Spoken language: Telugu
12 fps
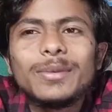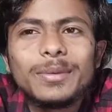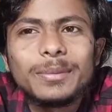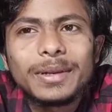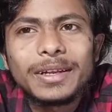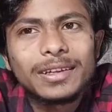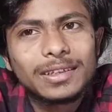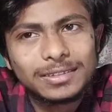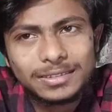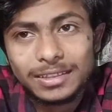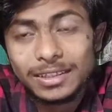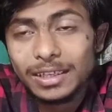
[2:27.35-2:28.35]
సో మనం
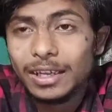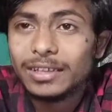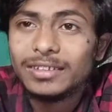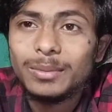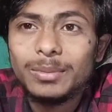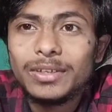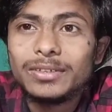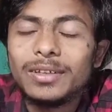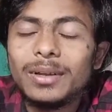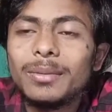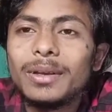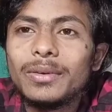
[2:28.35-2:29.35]
నచ్చితే యాక్సెప్ట్
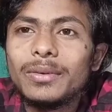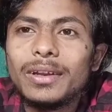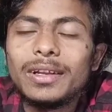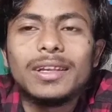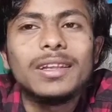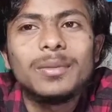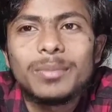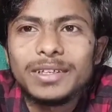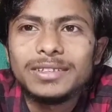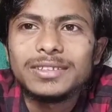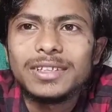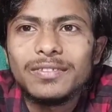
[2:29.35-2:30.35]
చేస్తాం లేకుంటే
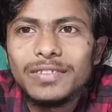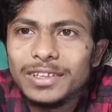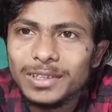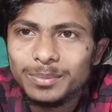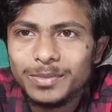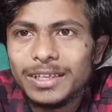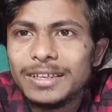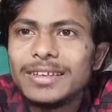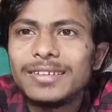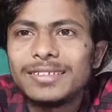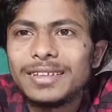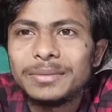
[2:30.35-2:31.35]
మన ఇష్టం వీళ్ళు చెప్తేనే
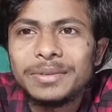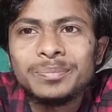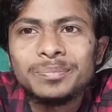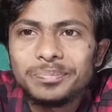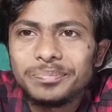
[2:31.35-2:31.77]
చేస్తాము